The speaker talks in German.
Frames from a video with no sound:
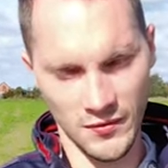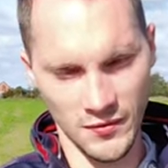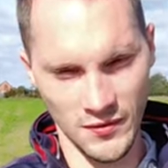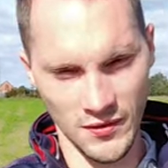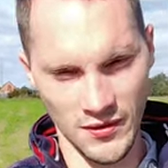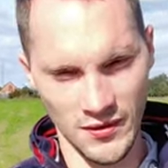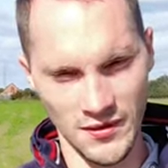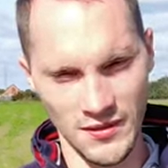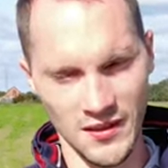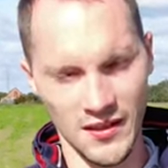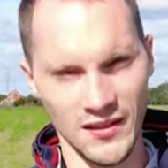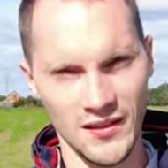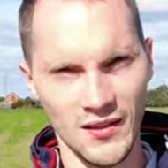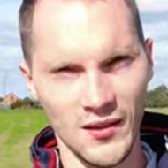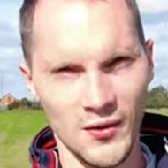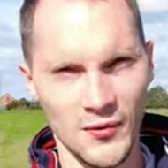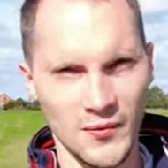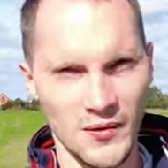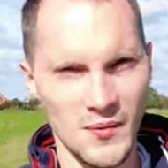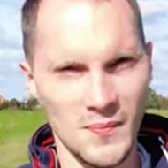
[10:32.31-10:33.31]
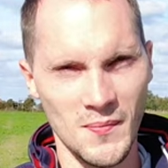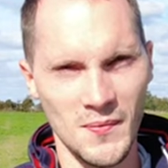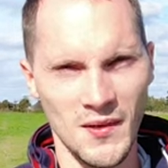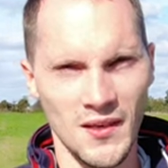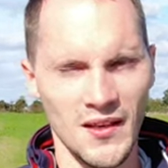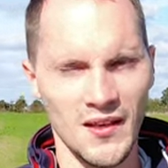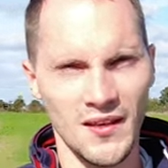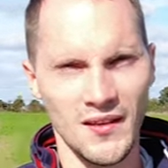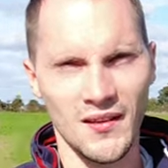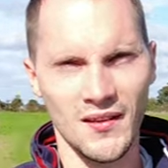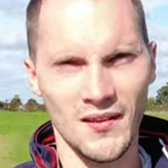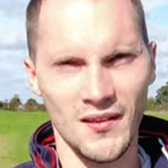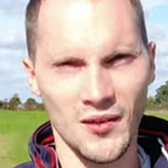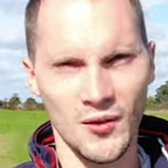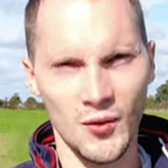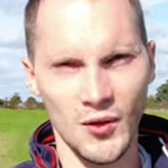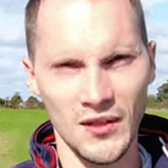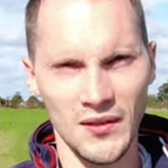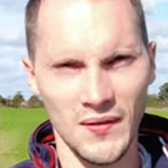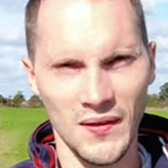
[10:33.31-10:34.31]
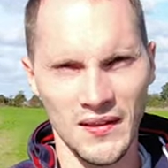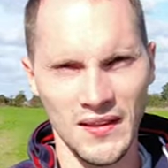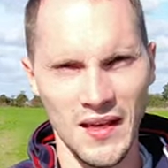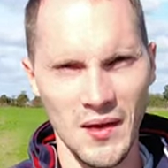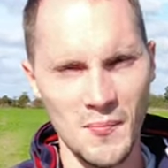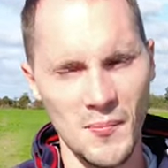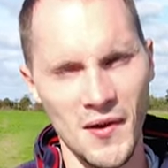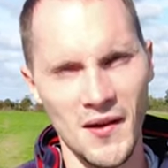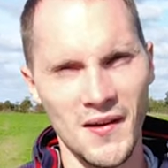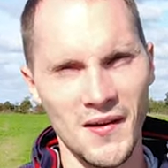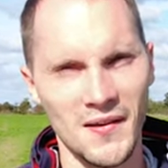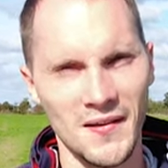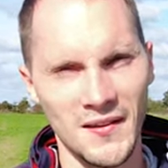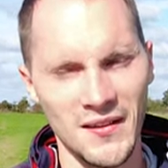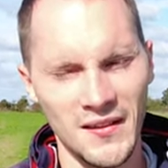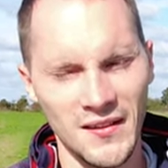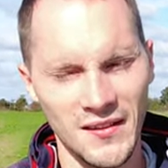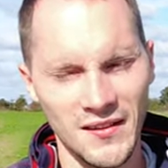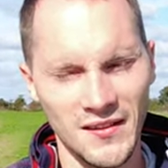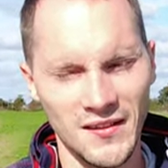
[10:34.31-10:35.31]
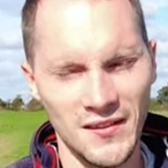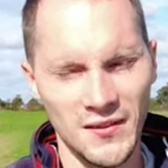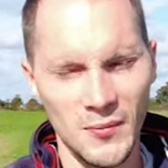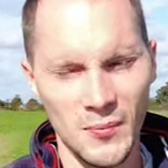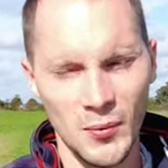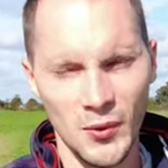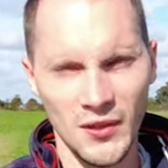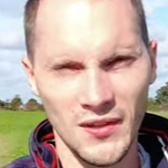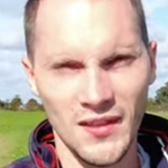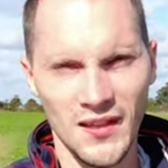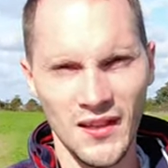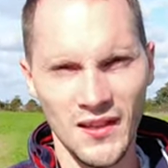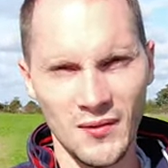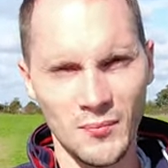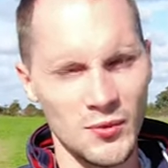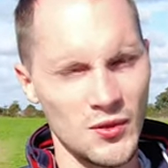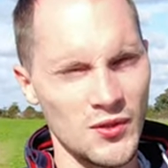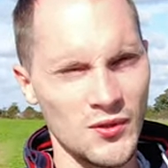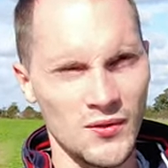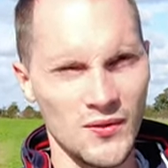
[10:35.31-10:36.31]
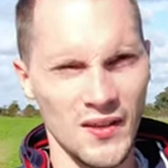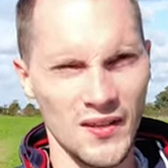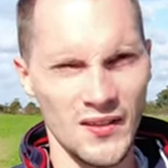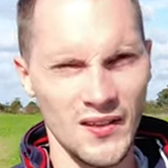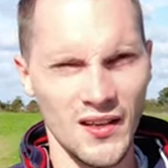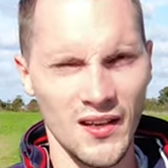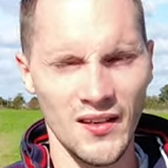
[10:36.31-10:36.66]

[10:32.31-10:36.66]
Wir sind ja hier auf einem äh, Kreuzfahrt-Camper-Portal äh, bzw.